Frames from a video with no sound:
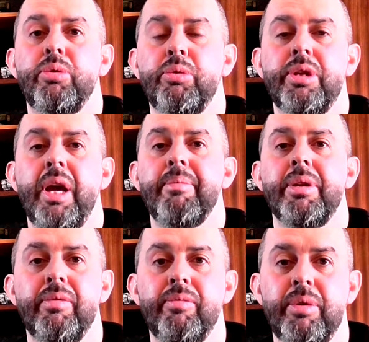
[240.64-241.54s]
друзьями
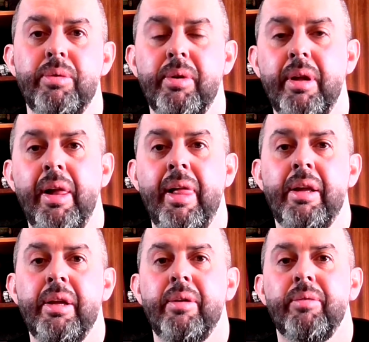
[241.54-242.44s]
этим видео.
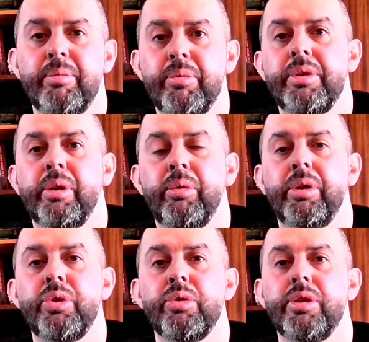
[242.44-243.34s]
Возможно,
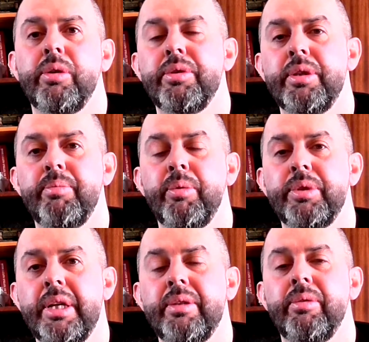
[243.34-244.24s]
кто-то еще захочет
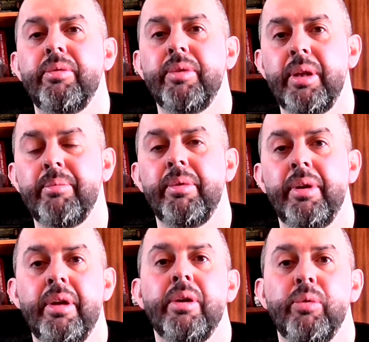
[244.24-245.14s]
поучаствовать в этом
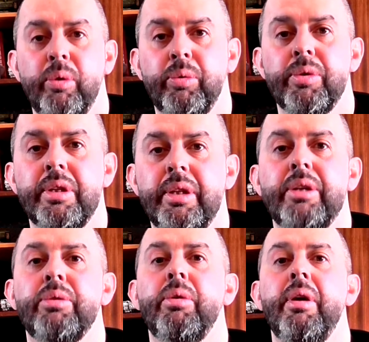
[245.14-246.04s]
конкурсе.
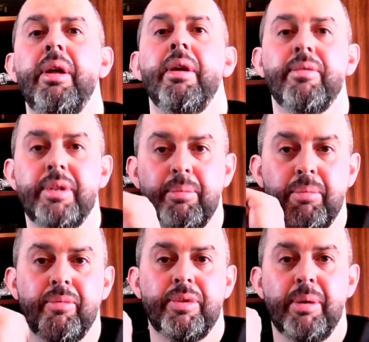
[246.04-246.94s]
Так что всем,
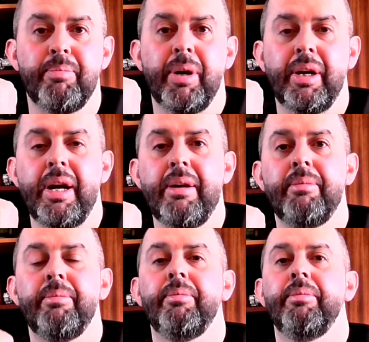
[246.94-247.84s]
всем пока,
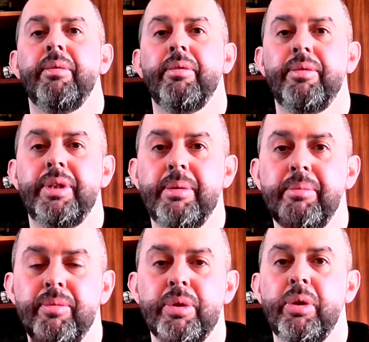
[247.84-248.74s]

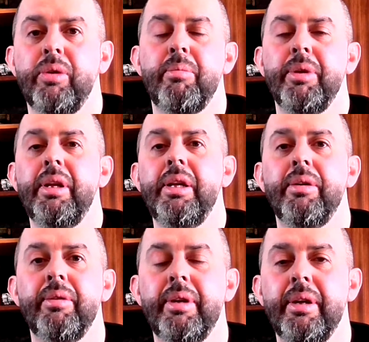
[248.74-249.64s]
всем веселого
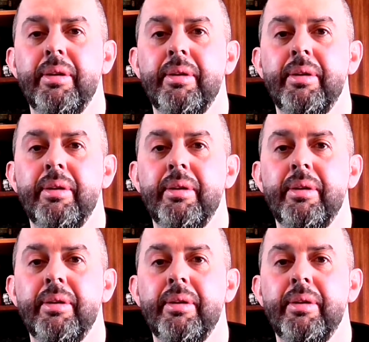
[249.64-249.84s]
моделирования.